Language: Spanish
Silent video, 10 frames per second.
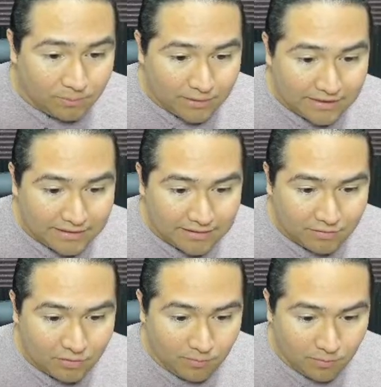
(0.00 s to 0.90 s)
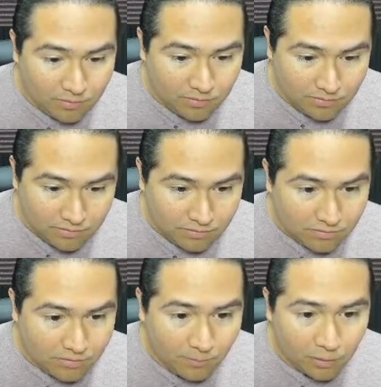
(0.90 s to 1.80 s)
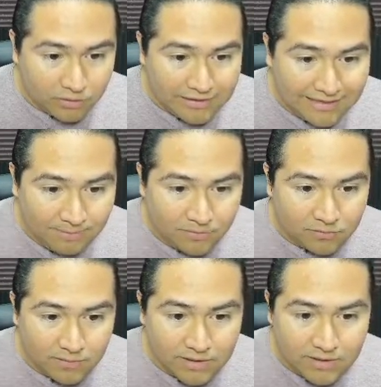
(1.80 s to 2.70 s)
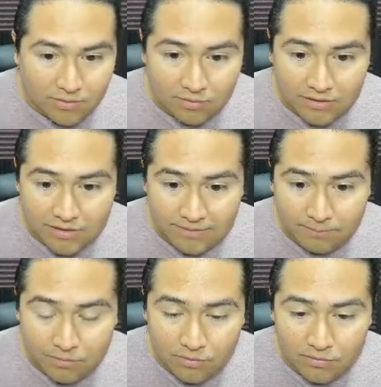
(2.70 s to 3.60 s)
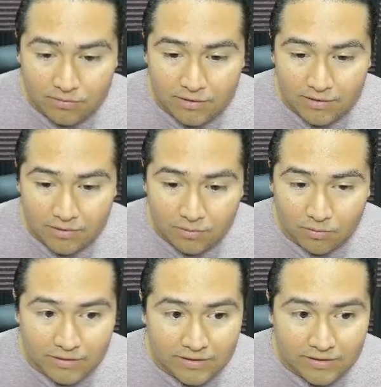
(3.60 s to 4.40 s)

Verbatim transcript: acá, ¿cómo, cómo ordenamos? Mira, ordenas por orden